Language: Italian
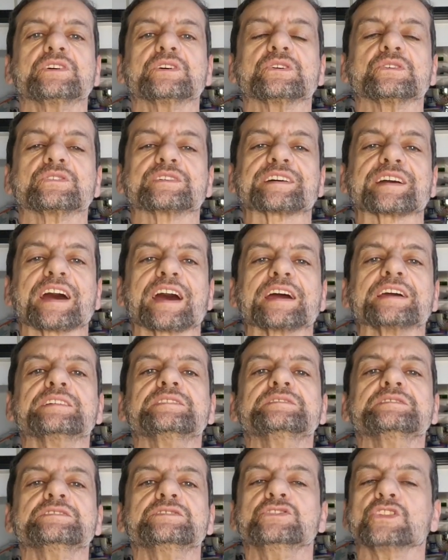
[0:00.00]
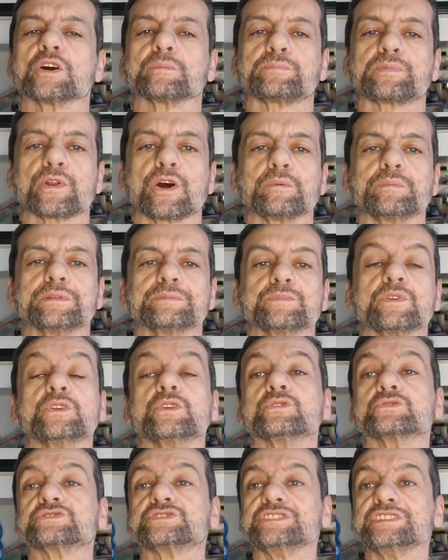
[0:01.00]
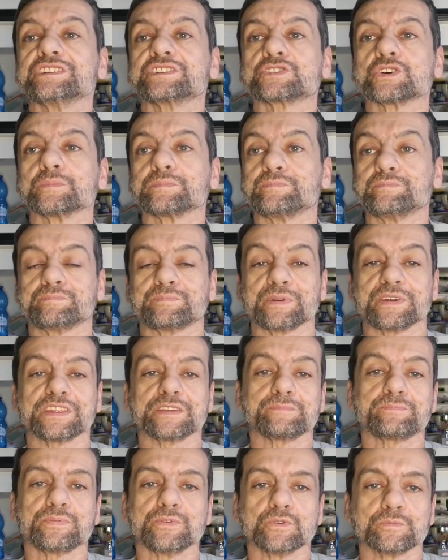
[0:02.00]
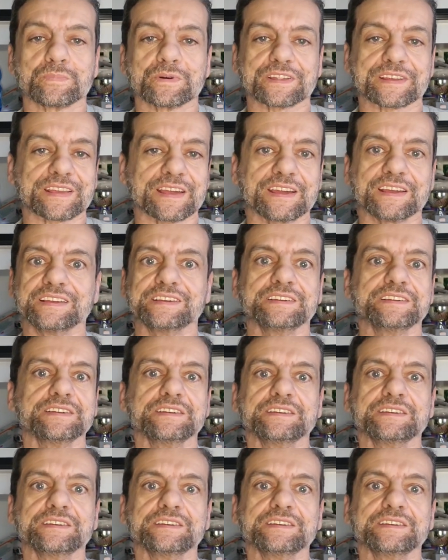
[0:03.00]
Ok, no problem. Lo dico per i più perché